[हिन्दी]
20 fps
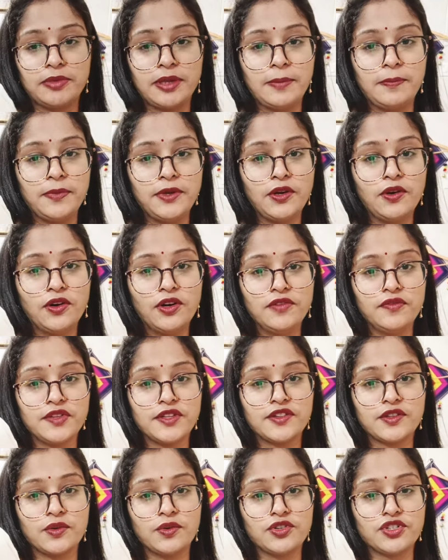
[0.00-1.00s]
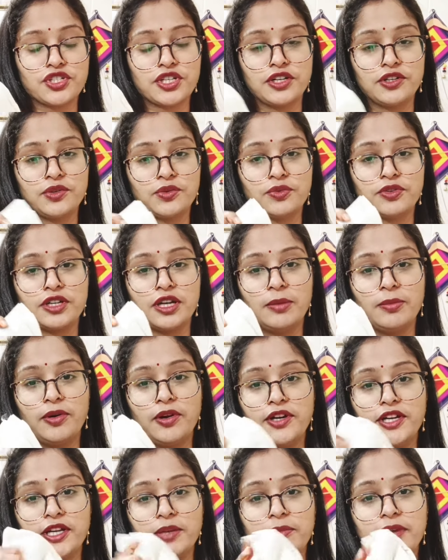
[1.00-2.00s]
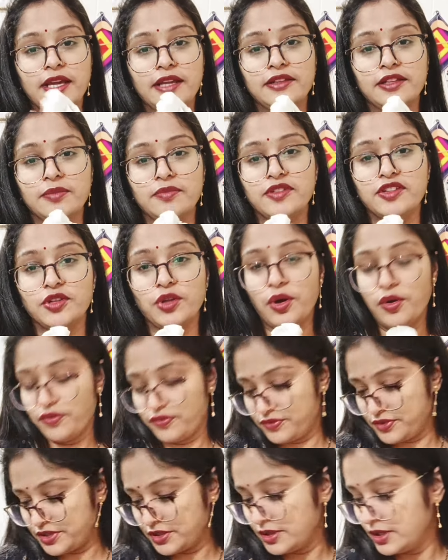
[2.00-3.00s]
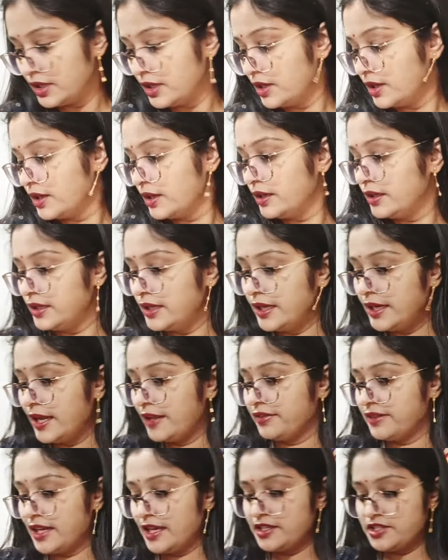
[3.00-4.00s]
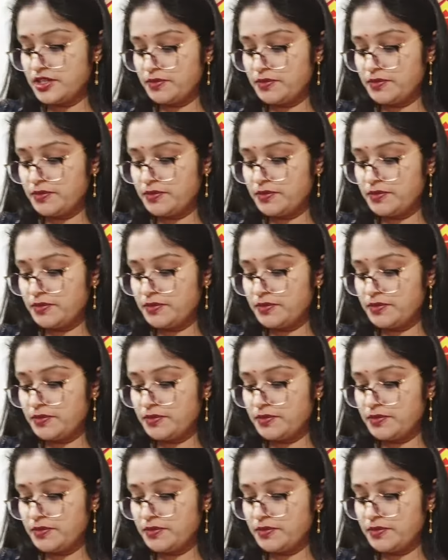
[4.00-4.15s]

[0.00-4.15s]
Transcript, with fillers: है प्योर विस्कोस शंटून का बॉटम है एकदम सॉफ्ट ये रहता है जी